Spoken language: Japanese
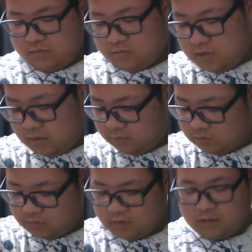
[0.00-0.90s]
腕毛も
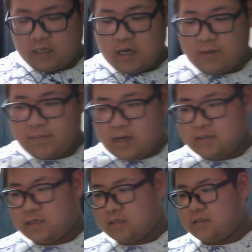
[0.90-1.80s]
そんなね、毛皮も生
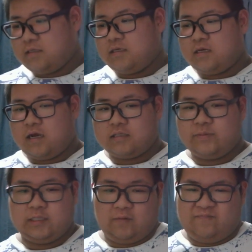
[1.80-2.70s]
えないって言い始
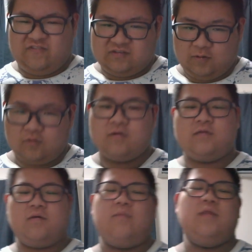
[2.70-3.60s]
めたら、ブッて吠え
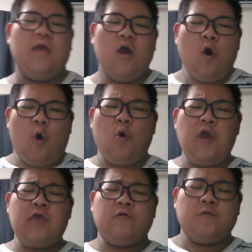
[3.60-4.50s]
るのかもね。
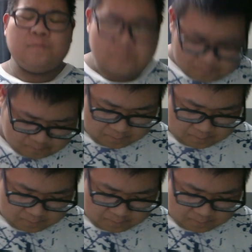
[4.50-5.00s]
吠えるうん。